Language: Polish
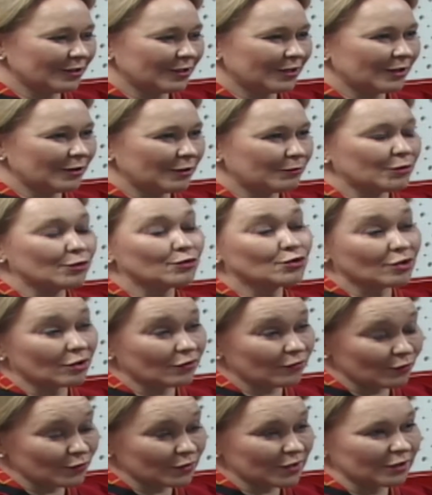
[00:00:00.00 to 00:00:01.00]
E, już
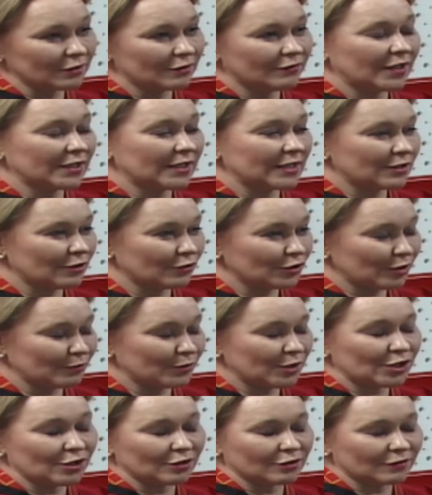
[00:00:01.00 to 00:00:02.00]
rok funkcjonowania,
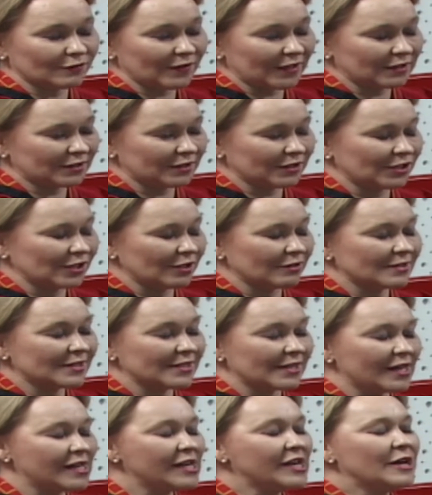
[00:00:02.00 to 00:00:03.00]
182
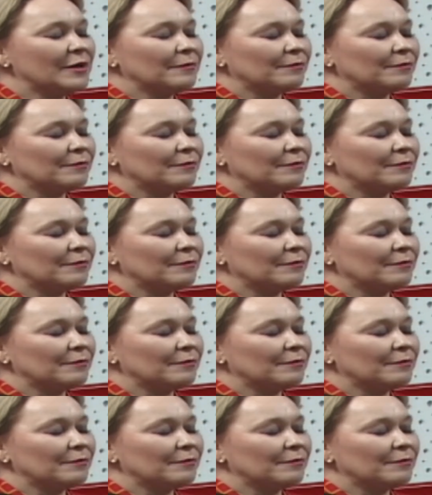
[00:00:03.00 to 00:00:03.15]
tysiące